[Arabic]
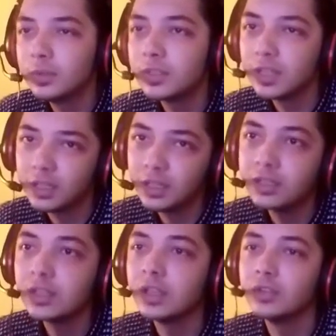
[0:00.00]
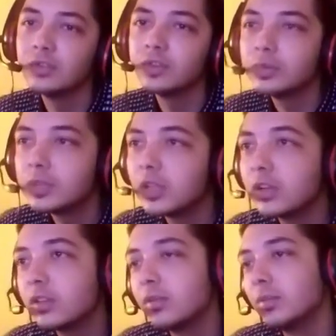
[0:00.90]
فيه لبسات لسه هنضيف
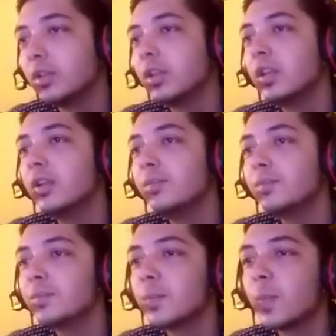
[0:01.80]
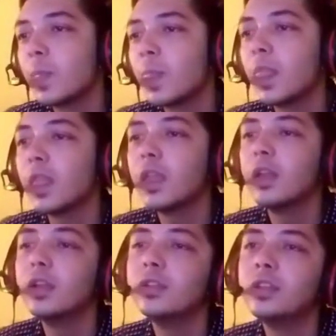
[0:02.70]
لبسات اكتر من كده
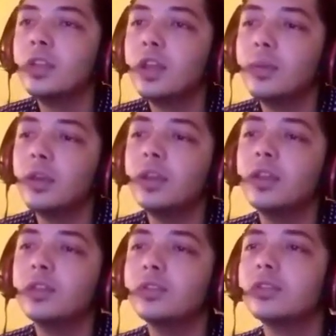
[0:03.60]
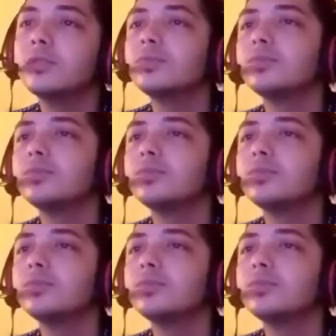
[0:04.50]
دي اللعبة هي